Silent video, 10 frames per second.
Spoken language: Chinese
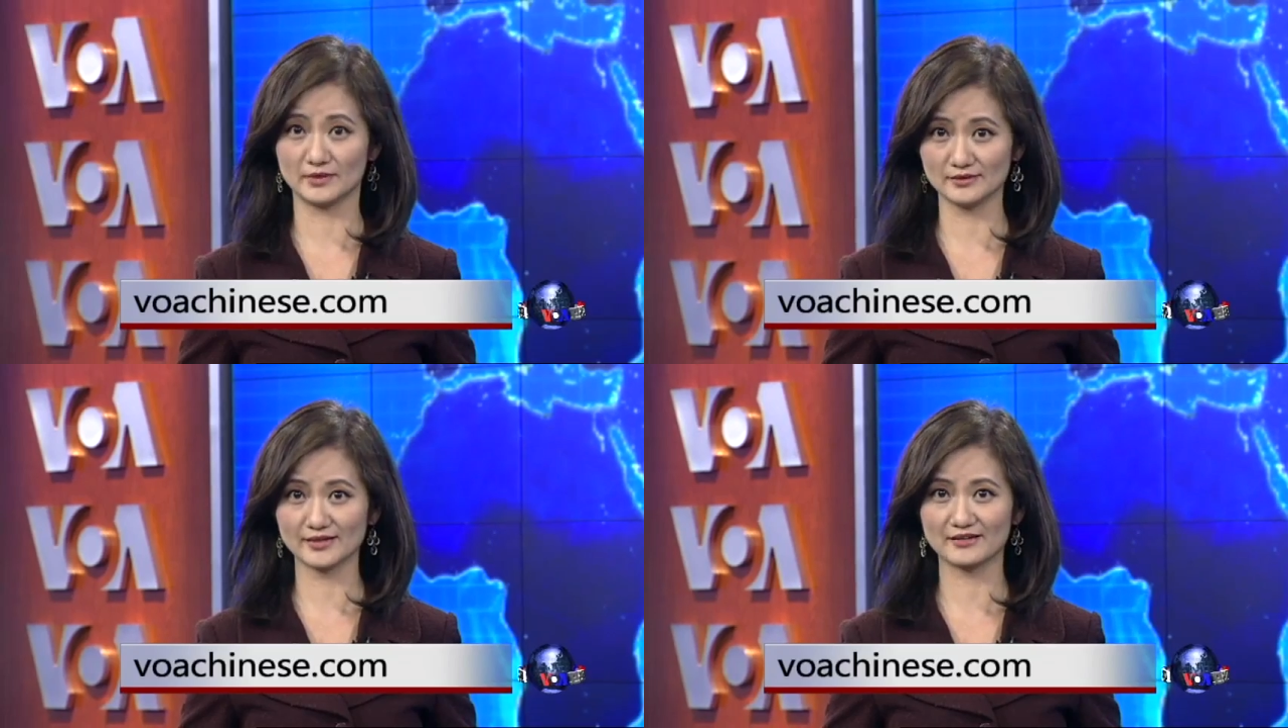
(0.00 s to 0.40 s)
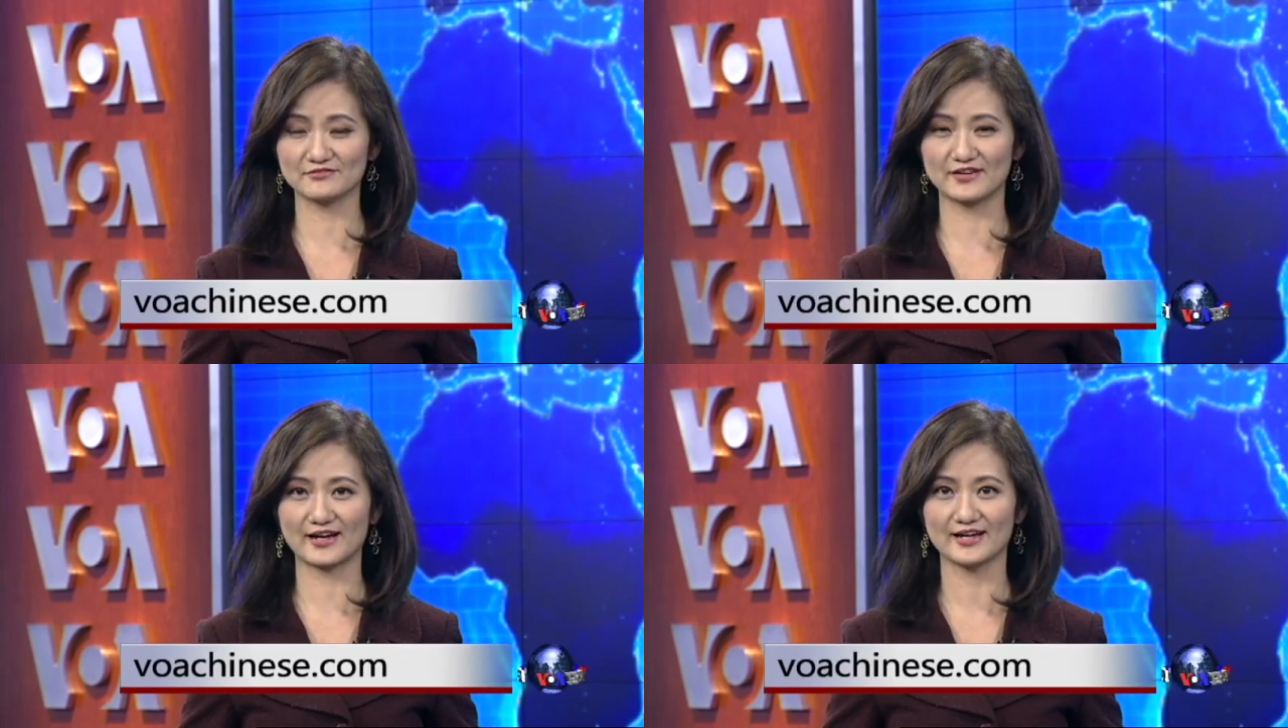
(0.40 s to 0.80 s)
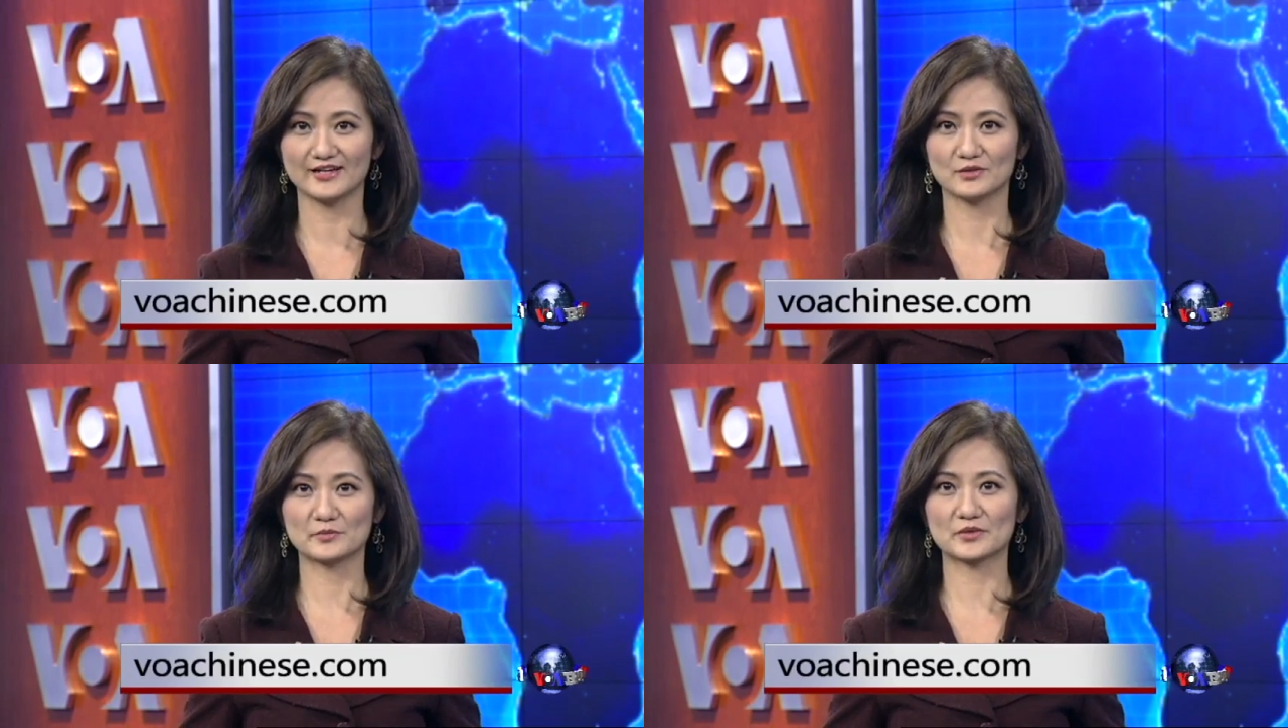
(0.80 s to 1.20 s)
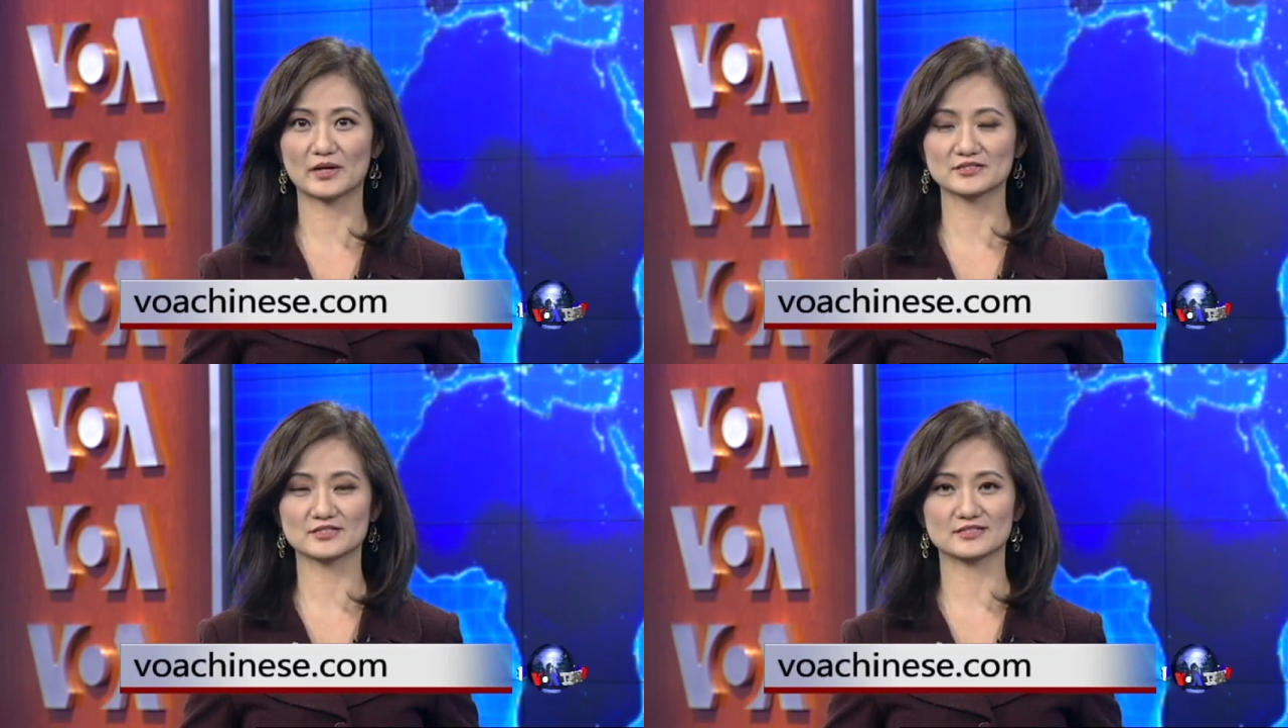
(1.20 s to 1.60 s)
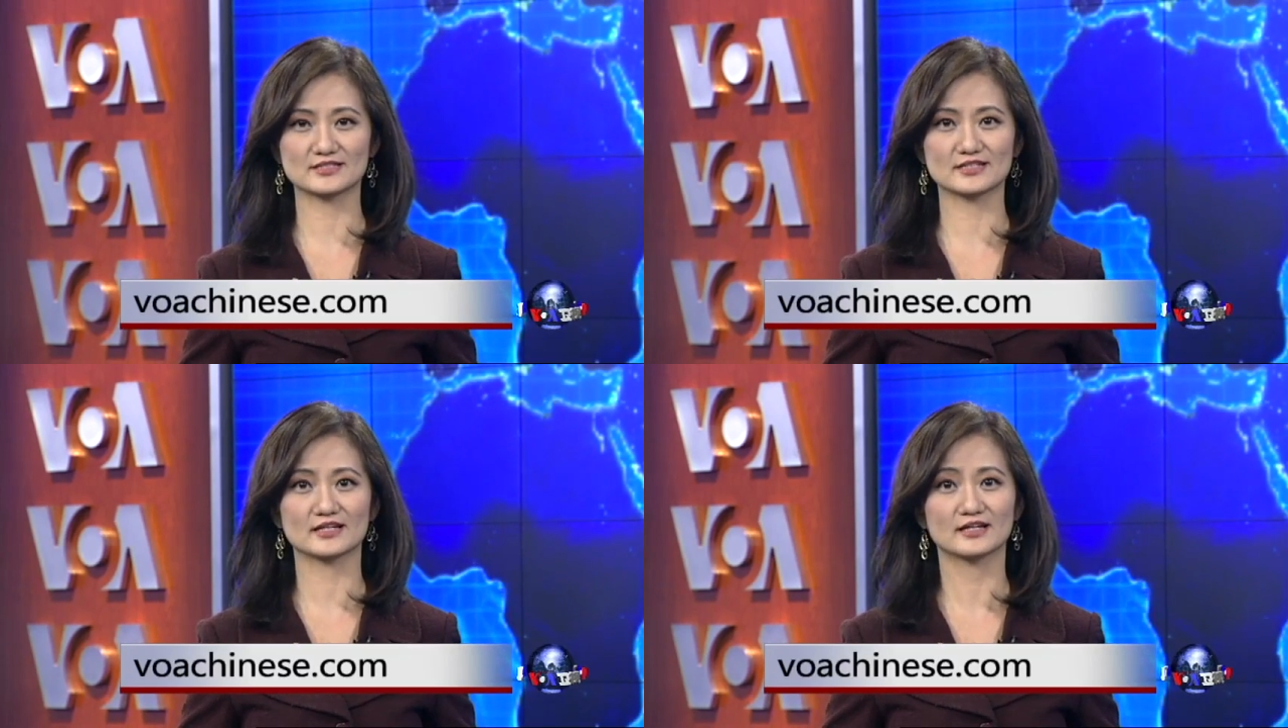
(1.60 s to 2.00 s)
您的看法。我们的网址
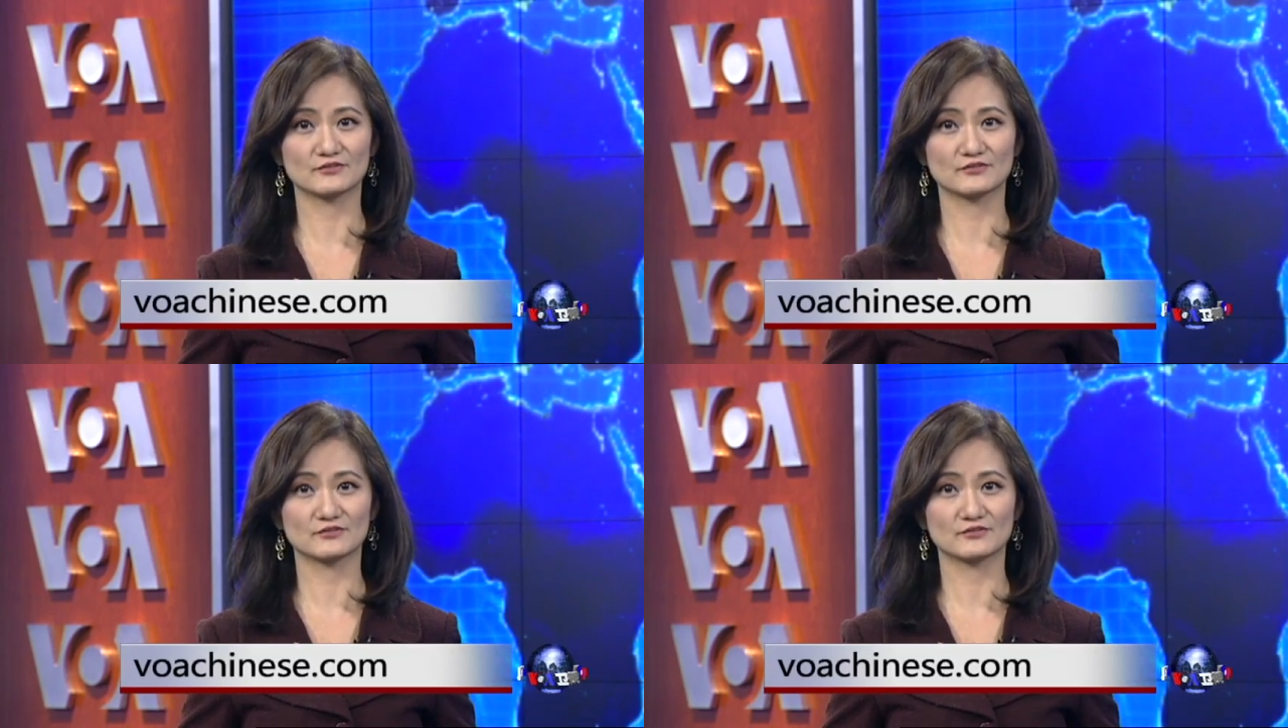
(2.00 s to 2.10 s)
是